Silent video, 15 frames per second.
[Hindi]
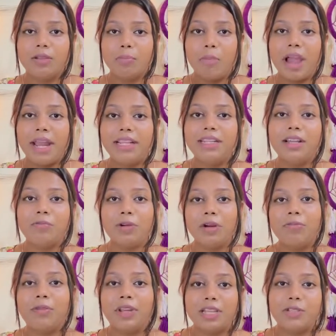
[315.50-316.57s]
माइंड आपका
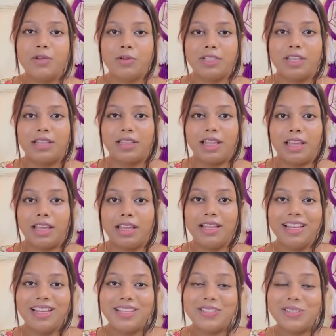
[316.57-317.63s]
फ्रेश हो जाता है
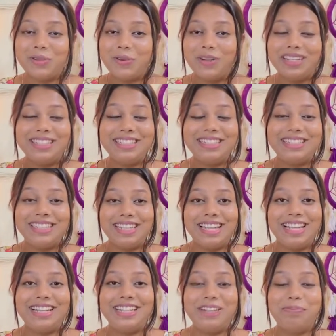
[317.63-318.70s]
सो इट इज
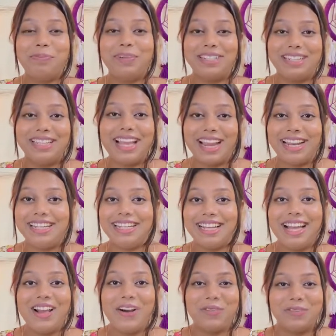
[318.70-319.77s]
रियली प्रिटी
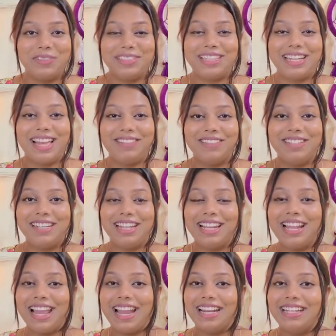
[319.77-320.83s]
आइडिया ऑब्वियसली आई विल
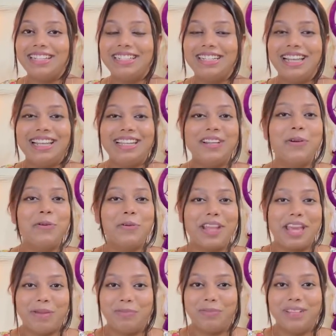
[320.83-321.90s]
टेल एंड रियली गुड
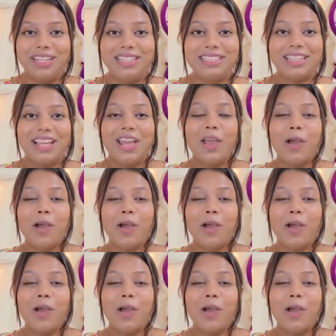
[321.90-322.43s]
एम्बियंस